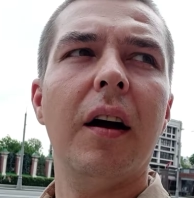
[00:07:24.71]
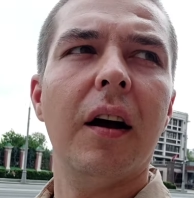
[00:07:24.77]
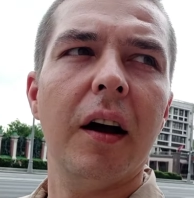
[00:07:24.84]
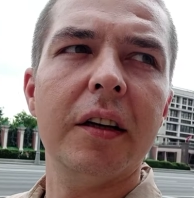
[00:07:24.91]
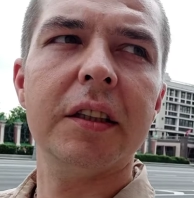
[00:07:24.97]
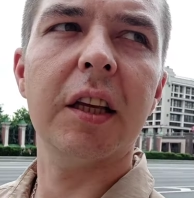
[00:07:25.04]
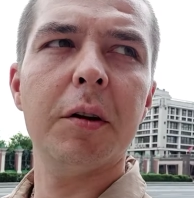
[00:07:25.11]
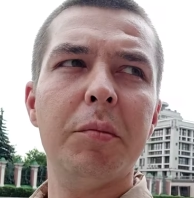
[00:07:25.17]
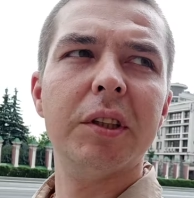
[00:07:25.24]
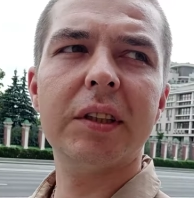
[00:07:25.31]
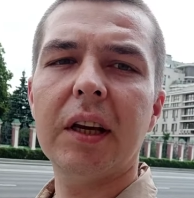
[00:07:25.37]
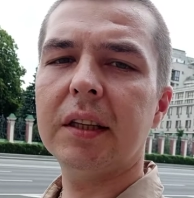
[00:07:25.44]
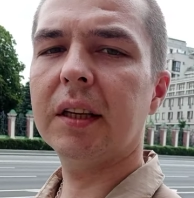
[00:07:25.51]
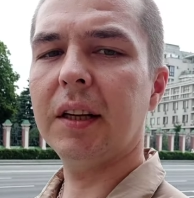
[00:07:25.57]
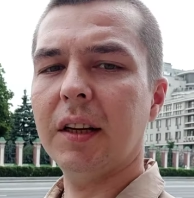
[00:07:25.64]
Это
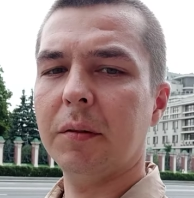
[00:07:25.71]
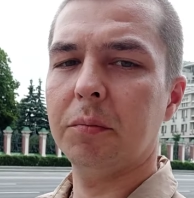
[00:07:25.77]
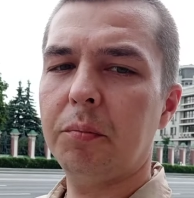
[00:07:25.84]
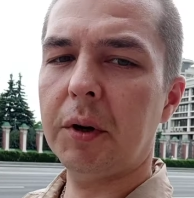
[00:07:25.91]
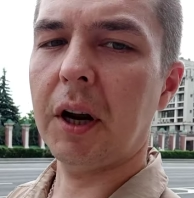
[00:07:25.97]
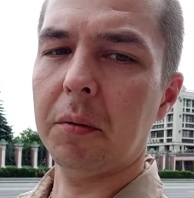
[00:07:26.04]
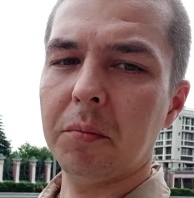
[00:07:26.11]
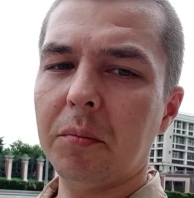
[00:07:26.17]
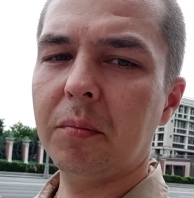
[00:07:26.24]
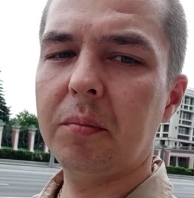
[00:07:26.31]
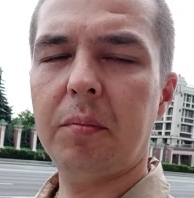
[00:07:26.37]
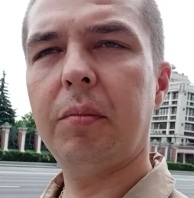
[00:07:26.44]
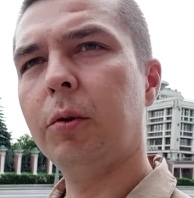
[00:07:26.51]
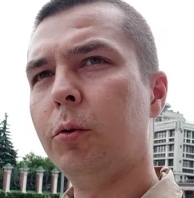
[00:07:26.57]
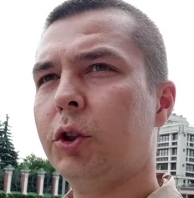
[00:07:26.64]
обязательно. Прям
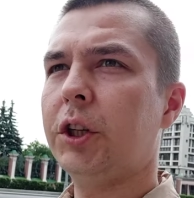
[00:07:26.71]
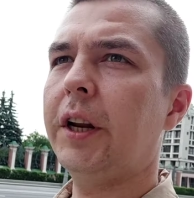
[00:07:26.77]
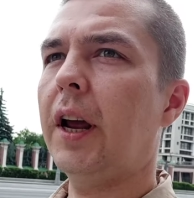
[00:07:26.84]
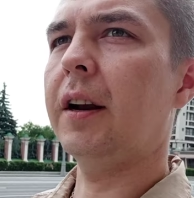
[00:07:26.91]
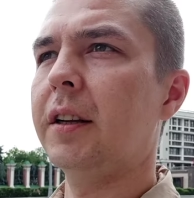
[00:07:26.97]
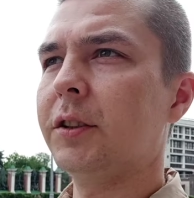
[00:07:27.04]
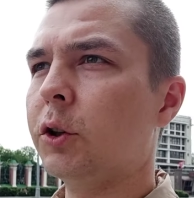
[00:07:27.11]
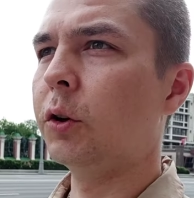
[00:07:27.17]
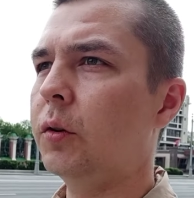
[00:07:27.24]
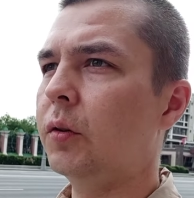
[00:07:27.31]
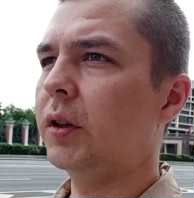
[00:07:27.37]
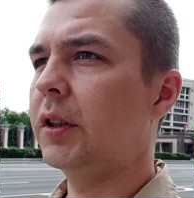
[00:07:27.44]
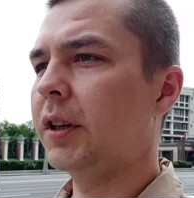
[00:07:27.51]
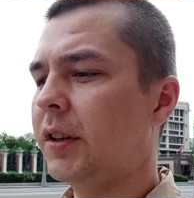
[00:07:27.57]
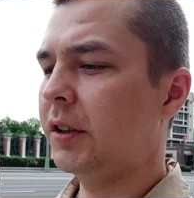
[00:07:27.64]
лучше
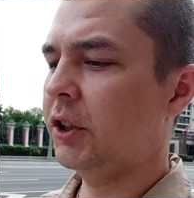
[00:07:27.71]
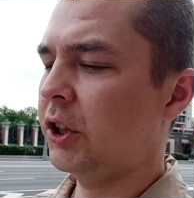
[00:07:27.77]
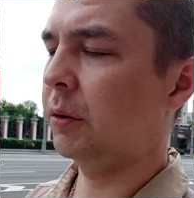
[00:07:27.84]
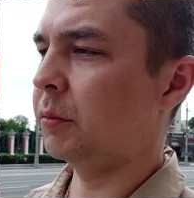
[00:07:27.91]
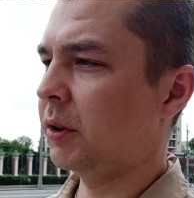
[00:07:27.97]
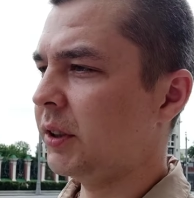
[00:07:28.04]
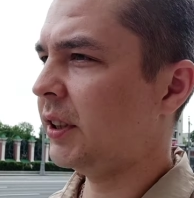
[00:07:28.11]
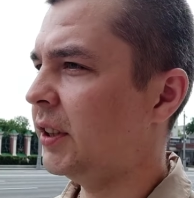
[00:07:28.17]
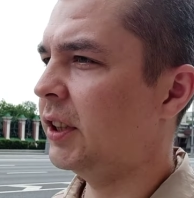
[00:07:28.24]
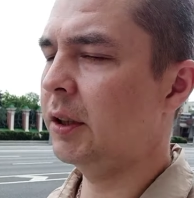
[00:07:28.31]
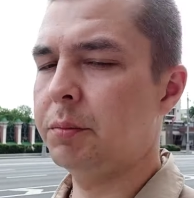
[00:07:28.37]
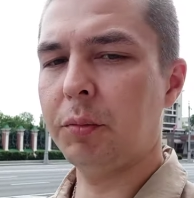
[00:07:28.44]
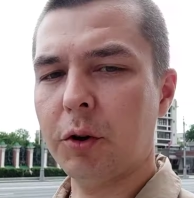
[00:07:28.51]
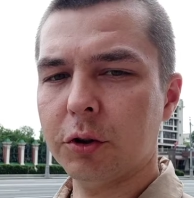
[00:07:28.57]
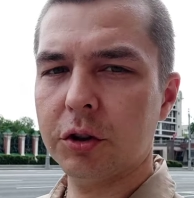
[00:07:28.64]
реализовывать, чем сидеть
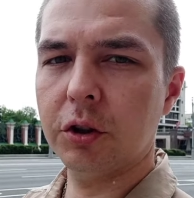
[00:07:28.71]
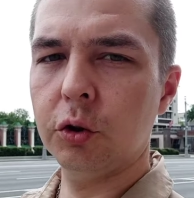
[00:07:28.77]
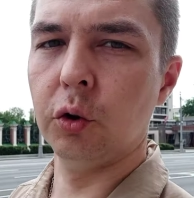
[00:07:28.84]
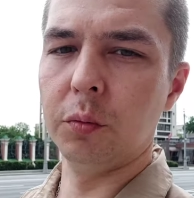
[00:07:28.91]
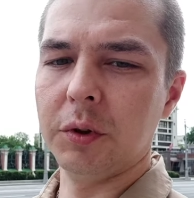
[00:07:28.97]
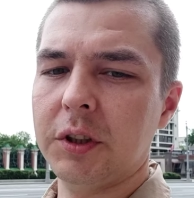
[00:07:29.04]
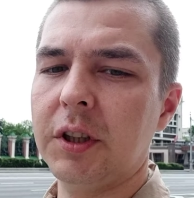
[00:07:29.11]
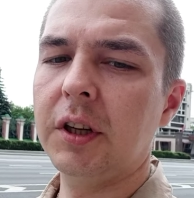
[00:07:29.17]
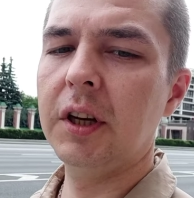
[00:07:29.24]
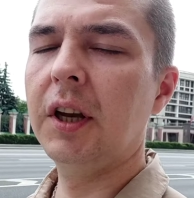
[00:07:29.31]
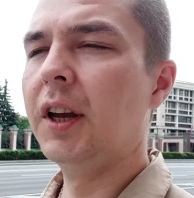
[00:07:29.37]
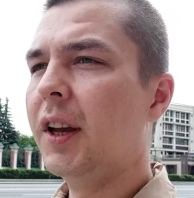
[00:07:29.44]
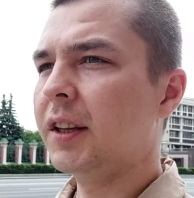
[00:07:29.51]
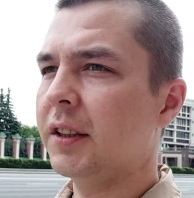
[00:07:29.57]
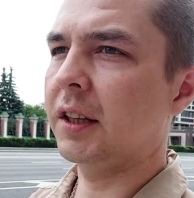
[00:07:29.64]
просто думать.
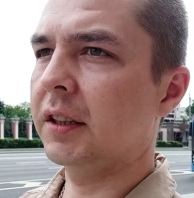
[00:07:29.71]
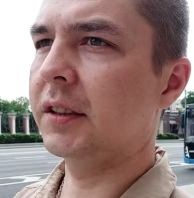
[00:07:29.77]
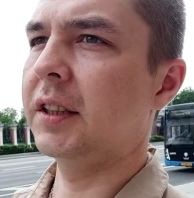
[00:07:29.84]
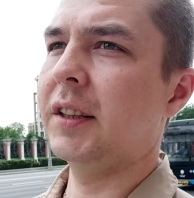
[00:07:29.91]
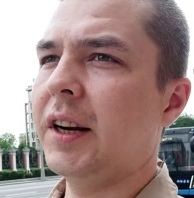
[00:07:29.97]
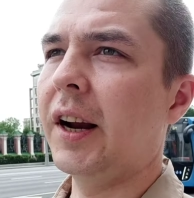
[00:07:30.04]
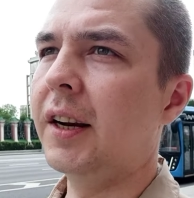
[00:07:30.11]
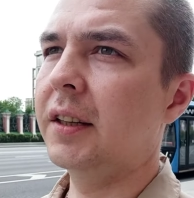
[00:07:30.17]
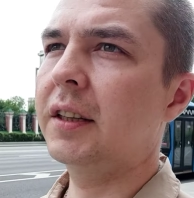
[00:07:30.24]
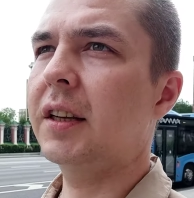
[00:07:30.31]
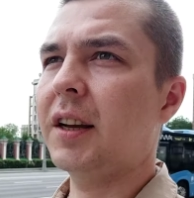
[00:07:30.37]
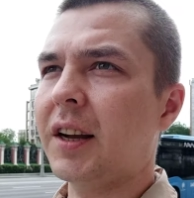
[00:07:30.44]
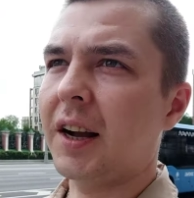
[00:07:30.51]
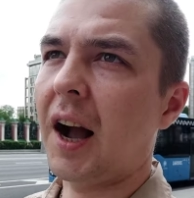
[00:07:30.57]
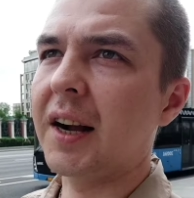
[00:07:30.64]
Надо реали...
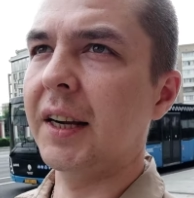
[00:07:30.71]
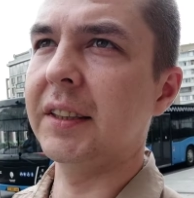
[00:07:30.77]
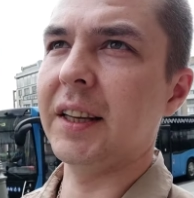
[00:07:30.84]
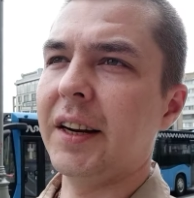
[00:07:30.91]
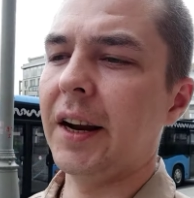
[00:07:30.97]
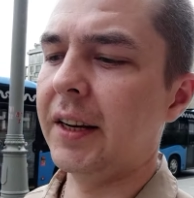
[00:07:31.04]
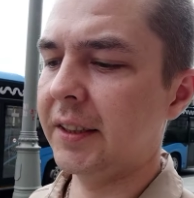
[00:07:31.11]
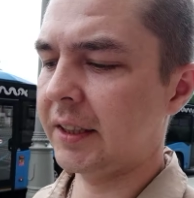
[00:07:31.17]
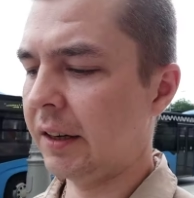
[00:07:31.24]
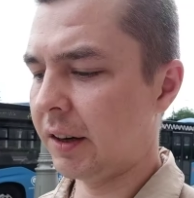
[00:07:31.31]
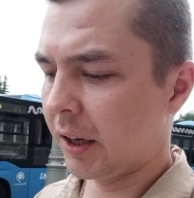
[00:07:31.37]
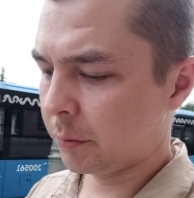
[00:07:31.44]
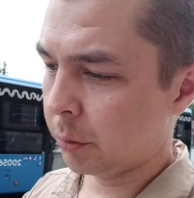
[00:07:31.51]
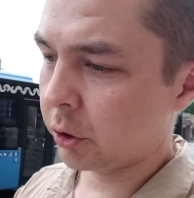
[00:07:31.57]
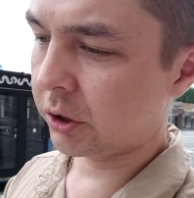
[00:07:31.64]
как это
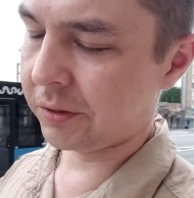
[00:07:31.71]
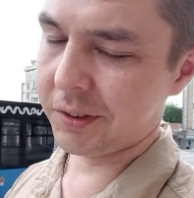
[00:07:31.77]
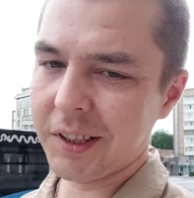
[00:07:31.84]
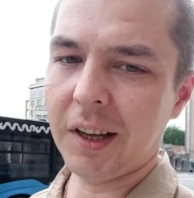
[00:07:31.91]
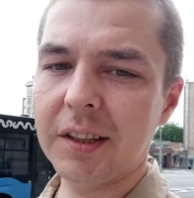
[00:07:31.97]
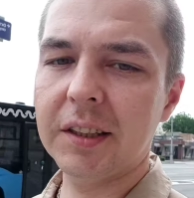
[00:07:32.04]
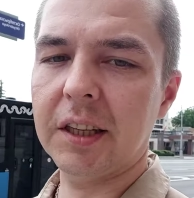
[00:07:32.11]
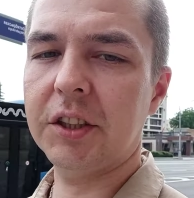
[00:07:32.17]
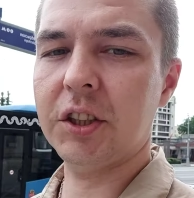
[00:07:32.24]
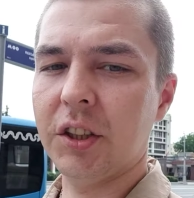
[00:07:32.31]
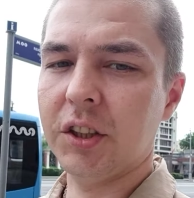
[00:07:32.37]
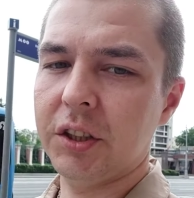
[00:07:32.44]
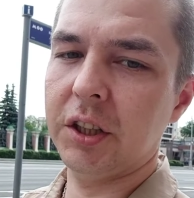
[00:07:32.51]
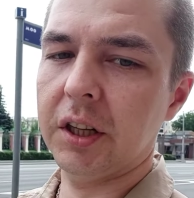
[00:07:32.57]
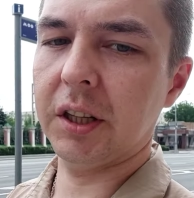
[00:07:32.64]
реализовать. Просто взял и
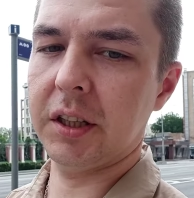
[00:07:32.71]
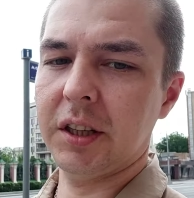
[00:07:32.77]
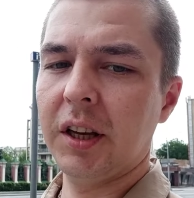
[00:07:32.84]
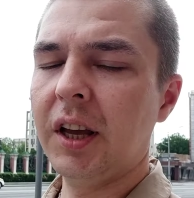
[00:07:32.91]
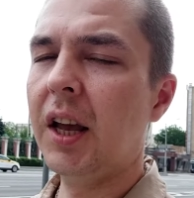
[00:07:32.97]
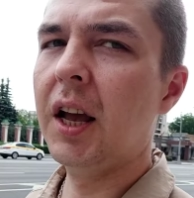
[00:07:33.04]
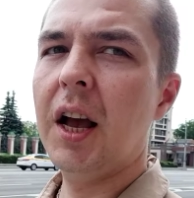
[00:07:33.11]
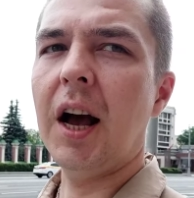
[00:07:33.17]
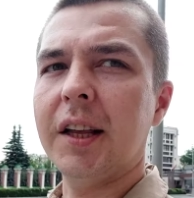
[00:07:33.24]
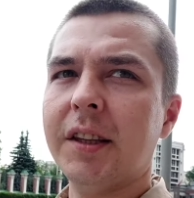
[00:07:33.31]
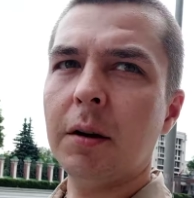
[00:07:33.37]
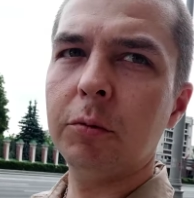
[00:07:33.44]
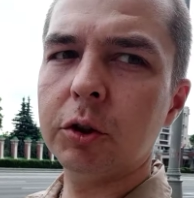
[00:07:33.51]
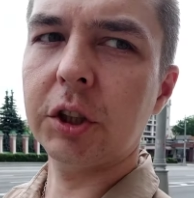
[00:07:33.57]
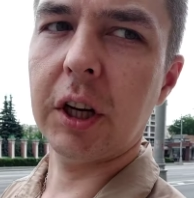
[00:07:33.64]
начни делать. А
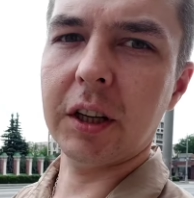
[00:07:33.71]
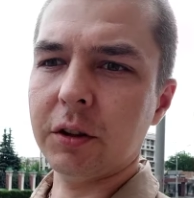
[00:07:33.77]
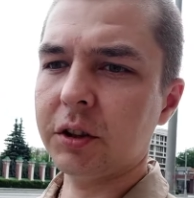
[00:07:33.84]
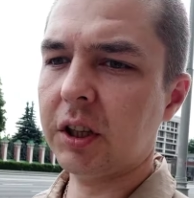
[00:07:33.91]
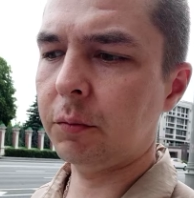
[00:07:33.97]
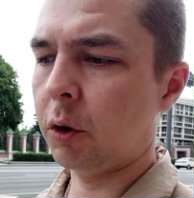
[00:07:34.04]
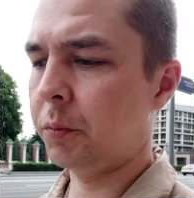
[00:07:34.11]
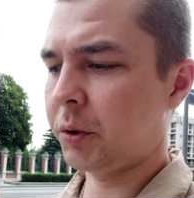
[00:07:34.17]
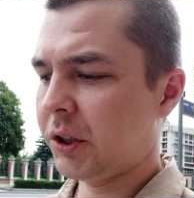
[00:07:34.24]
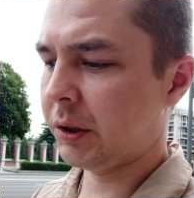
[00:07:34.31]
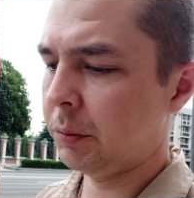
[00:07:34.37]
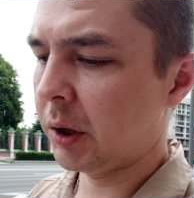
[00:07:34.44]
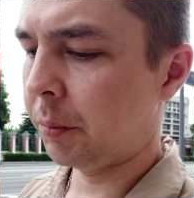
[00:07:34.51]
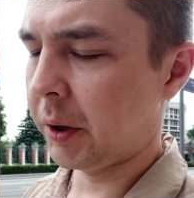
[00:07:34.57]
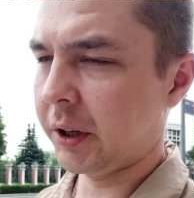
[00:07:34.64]
там уже оно само по
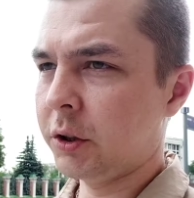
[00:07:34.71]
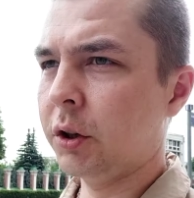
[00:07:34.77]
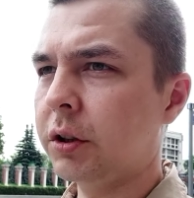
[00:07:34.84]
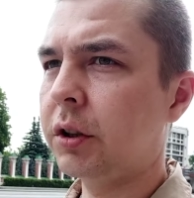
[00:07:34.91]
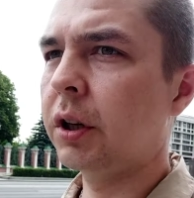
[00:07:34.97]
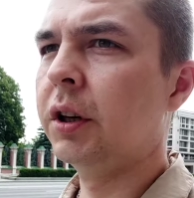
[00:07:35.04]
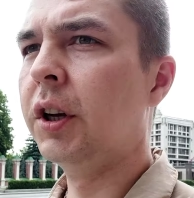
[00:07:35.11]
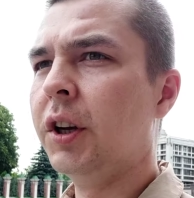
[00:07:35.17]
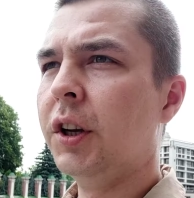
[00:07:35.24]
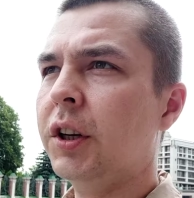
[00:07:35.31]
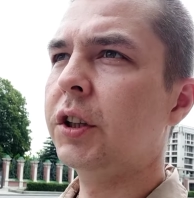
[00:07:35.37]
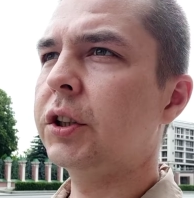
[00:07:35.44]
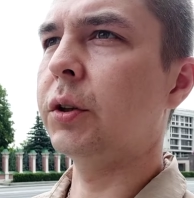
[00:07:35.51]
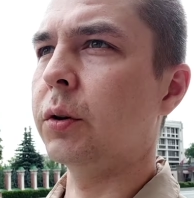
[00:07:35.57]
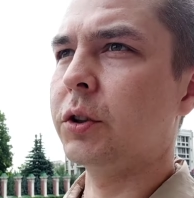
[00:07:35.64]
себе пойдет,
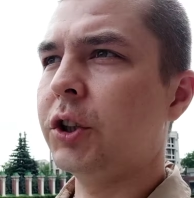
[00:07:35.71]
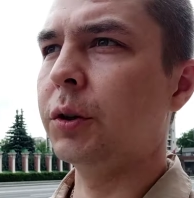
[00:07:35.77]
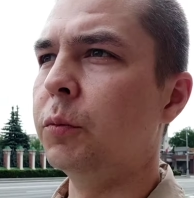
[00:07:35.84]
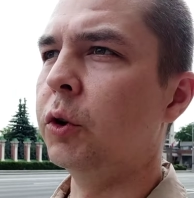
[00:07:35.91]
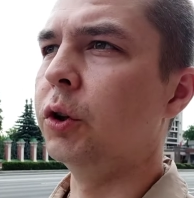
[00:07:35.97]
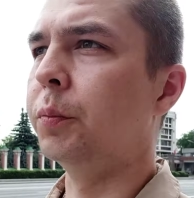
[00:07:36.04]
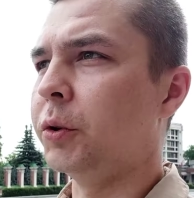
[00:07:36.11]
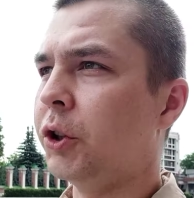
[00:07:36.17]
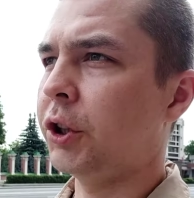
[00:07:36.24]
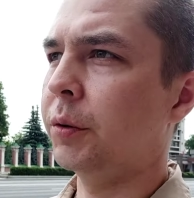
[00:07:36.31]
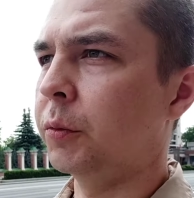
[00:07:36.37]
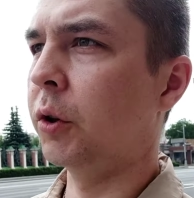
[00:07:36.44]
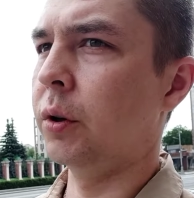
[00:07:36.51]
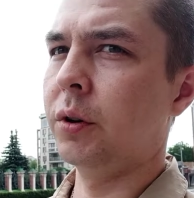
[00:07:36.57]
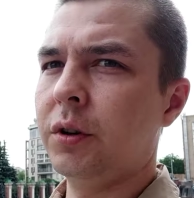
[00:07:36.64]
что к чему и почему.